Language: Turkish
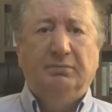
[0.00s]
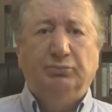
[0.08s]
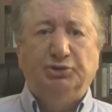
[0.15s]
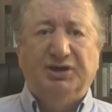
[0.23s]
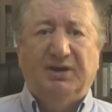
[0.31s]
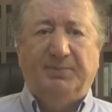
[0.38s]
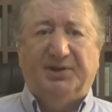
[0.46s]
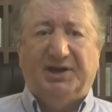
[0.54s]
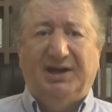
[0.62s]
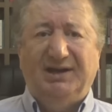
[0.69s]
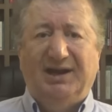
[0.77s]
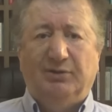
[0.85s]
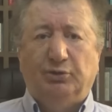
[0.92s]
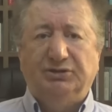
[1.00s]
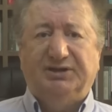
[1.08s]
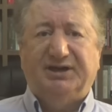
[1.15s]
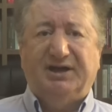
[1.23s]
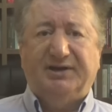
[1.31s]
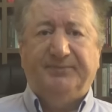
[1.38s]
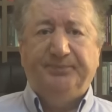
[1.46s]
Buna paralel
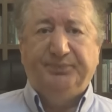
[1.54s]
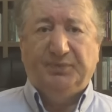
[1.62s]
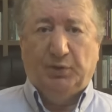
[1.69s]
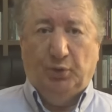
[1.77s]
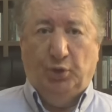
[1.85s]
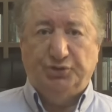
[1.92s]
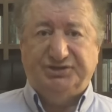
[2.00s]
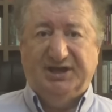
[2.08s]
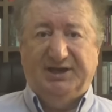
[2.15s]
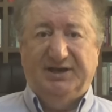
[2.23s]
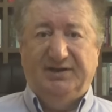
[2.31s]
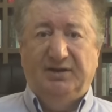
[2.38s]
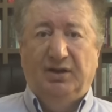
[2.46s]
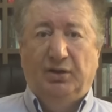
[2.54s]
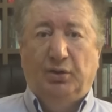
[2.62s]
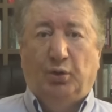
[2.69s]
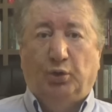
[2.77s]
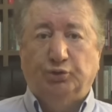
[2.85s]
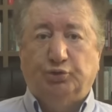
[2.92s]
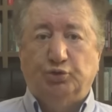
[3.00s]
olarak Özel'in
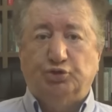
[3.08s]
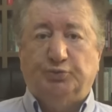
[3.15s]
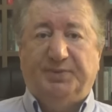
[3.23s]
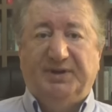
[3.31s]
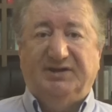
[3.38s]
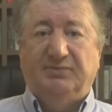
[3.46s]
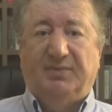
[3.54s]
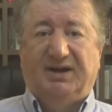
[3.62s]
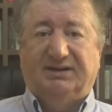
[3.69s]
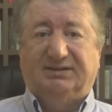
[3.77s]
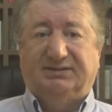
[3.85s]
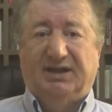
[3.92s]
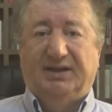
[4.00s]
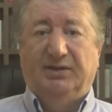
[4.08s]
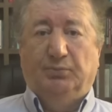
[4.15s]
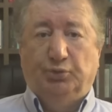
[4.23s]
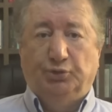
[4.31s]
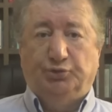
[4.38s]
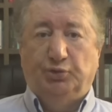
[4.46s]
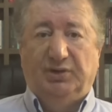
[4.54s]
31 Mart'tan
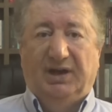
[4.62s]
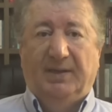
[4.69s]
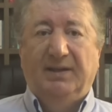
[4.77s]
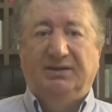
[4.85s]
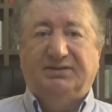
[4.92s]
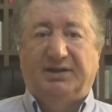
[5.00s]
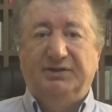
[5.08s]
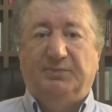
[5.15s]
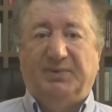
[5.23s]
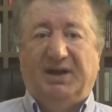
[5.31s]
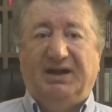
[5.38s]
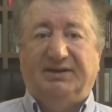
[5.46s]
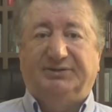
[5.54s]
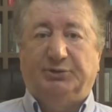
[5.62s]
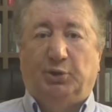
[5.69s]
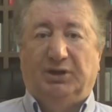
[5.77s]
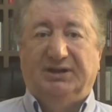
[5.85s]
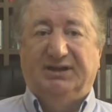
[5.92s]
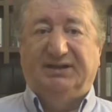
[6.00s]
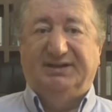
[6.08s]
bugüne Tayyip
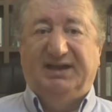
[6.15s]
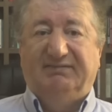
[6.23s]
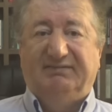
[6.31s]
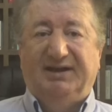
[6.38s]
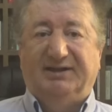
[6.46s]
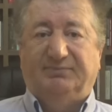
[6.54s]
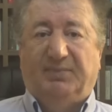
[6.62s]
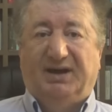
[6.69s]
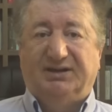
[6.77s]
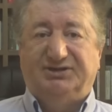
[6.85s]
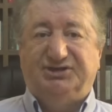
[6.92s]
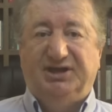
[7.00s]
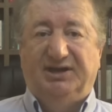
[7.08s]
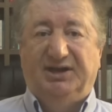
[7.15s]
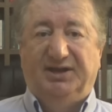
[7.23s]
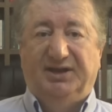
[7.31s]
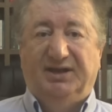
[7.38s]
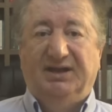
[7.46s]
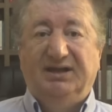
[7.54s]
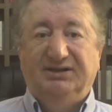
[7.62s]
Erdoğan'la Devlet
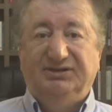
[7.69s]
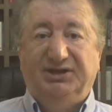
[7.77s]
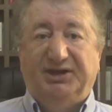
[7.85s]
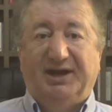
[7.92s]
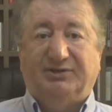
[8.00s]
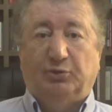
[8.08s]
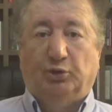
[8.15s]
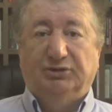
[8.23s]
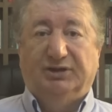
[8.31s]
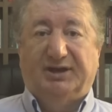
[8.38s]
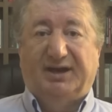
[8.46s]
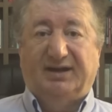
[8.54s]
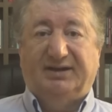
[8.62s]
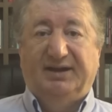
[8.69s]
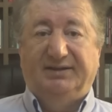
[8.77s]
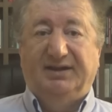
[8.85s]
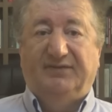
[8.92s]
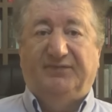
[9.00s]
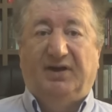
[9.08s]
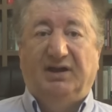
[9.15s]
Bahçeli'yi direkt olarak
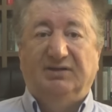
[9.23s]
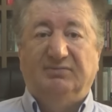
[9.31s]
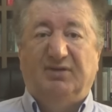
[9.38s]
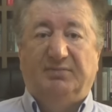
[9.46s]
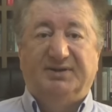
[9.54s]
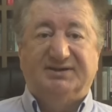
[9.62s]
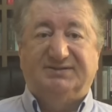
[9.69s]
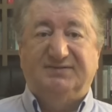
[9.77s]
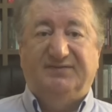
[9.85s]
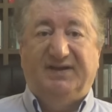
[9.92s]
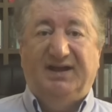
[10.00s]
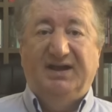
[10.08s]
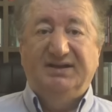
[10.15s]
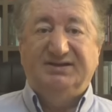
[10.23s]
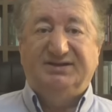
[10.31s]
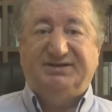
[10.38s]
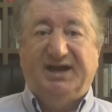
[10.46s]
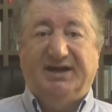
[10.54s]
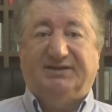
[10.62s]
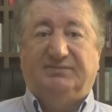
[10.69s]
hedef almaması ve
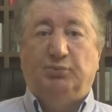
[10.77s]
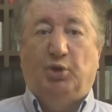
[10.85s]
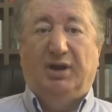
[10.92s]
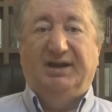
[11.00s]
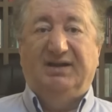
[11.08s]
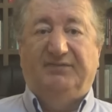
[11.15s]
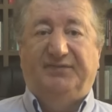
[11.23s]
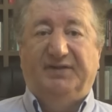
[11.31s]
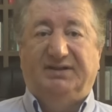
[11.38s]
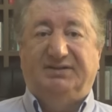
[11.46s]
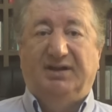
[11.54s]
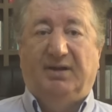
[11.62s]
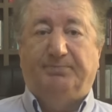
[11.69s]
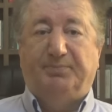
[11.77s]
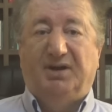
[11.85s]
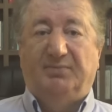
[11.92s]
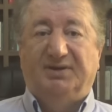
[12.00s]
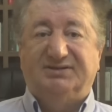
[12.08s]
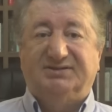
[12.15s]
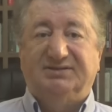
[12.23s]
sert muhalefet
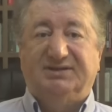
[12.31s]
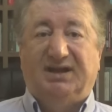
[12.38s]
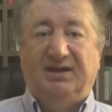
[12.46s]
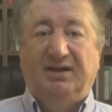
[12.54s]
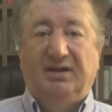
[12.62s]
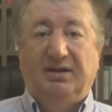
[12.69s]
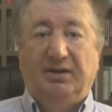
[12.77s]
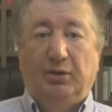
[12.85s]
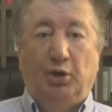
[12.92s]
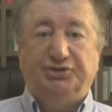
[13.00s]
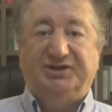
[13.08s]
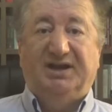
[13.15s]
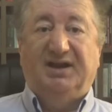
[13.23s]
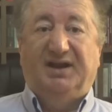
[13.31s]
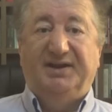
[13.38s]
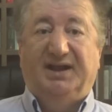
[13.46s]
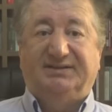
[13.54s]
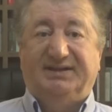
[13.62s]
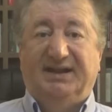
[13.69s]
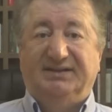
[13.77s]
yapmamasına özel
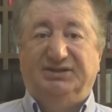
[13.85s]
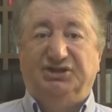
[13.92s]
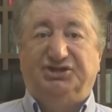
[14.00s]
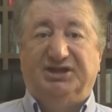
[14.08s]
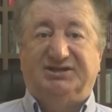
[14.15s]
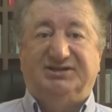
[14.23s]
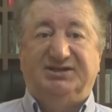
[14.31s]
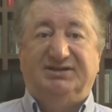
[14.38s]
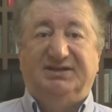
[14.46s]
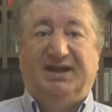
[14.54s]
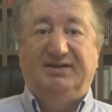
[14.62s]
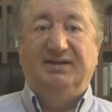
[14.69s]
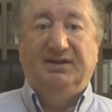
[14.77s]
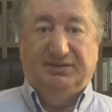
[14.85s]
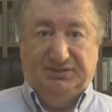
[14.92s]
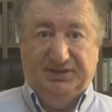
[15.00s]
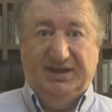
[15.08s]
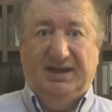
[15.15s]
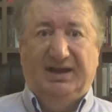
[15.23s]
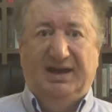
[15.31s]
hayat endişesinden
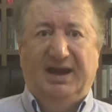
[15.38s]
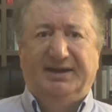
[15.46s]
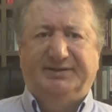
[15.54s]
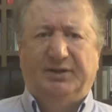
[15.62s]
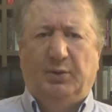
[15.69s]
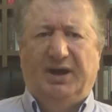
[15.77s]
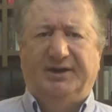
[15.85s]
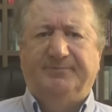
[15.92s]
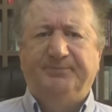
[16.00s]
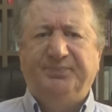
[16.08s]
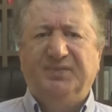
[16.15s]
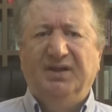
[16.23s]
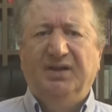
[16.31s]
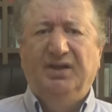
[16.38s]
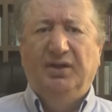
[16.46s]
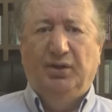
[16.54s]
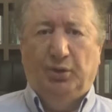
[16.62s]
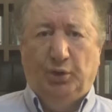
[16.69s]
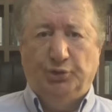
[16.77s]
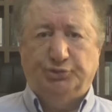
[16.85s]
diyenler de var.
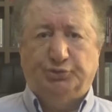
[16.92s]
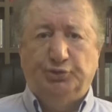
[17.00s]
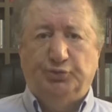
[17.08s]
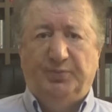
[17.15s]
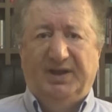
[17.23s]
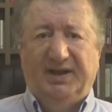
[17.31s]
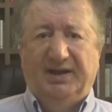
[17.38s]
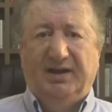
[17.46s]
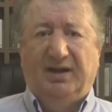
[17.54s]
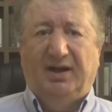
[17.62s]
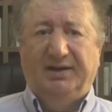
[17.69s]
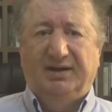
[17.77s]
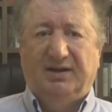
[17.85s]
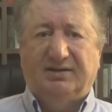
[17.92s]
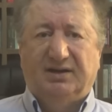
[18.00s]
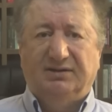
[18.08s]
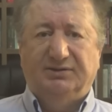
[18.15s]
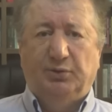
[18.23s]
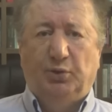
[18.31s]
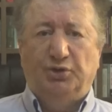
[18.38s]
Özgür Bey ile
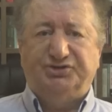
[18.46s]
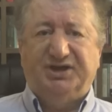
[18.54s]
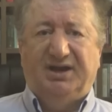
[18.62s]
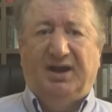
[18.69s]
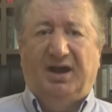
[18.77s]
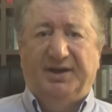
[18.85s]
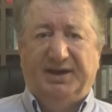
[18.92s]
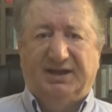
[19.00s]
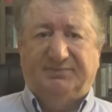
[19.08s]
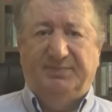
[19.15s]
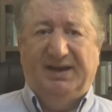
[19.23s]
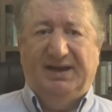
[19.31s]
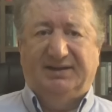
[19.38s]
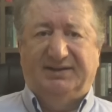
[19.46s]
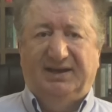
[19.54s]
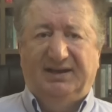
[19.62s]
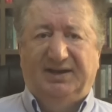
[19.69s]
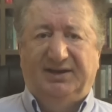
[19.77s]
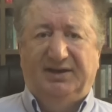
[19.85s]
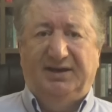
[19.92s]
alakalı özel hayat
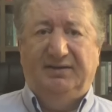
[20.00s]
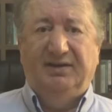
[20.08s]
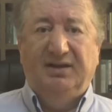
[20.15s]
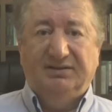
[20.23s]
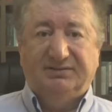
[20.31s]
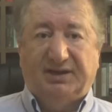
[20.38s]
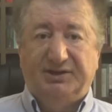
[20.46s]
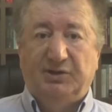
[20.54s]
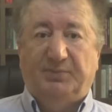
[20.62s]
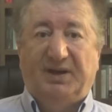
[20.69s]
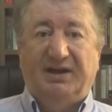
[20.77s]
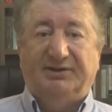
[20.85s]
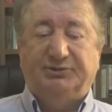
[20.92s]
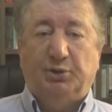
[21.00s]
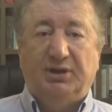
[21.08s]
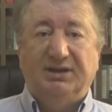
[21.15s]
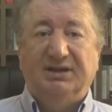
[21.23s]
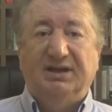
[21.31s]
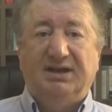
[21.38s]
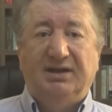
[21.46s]
belgelerinin Tayyip
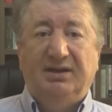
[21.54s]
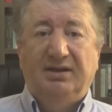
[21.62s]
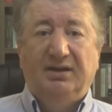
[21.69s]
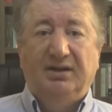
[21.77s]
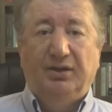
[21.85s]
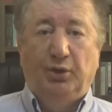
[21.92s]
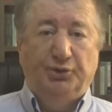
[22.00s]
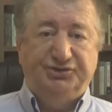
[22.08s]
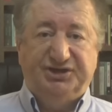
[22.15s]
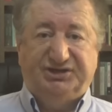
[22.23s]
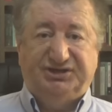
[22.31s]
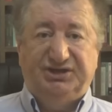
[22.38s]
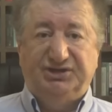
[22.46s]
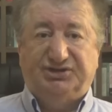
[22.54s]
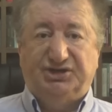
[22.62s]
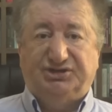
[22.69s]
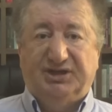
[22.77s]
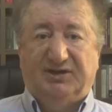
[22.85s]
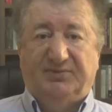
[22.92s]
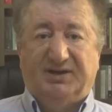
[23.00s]
Erdoğan'la önceki
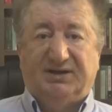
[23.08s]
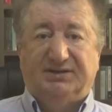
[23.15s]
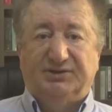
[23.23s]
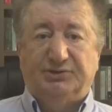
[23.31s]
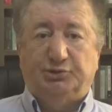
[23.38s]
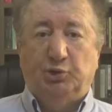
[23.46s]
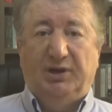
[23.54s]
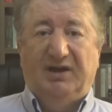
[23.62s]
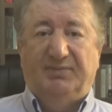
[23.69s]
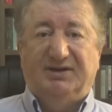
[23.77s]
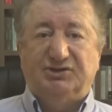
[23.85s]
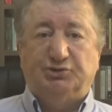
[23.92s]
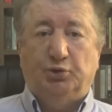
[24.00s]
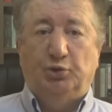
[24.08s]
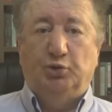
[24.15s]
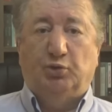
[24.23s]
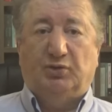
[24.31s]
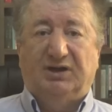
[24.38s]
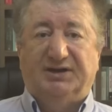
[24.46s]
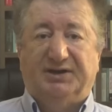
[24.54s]
İçişleri Bakanı Süleyman
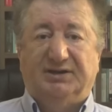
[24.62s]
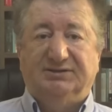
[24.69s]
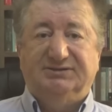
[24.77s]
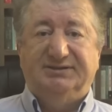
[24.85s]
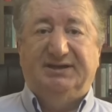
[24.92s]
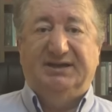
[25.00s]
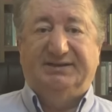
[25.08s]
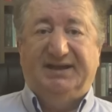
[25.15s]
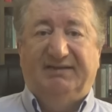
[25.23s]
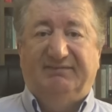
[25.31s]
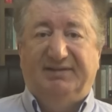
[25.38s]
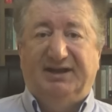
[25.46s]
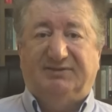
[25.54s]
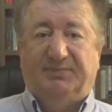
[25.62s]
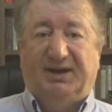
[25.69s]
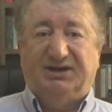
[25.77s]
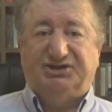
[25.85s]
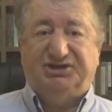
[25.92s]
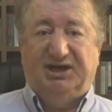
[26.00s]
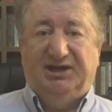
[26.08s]
Soylu kanalı ile Devlet
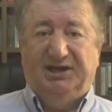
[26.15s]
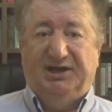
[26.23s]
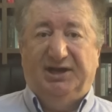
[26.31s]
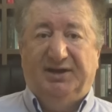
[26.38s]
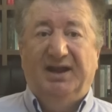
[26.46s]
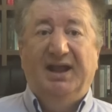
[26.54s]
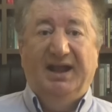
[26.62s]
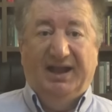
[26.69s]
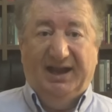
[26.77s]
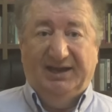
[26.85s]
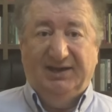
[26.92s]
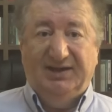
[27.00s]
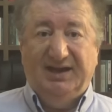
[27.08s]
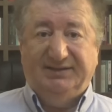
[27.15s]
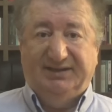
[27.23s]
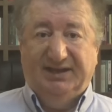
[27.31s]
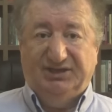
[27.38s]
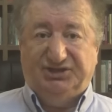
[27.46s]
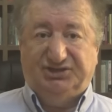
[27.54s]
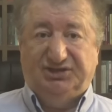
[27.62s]
Bahçeli'nin eline
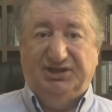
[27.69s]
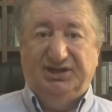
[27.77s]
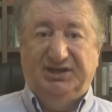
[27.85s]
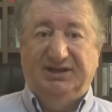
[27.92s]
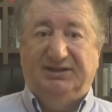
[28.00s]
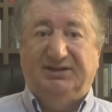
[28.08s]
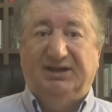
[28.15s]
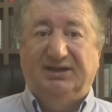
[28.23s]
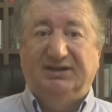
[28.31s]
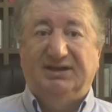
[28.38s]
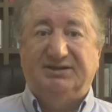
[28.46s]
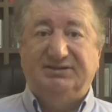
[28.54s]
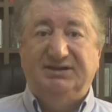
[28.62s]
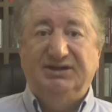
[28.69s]
geçtiği iddiaları,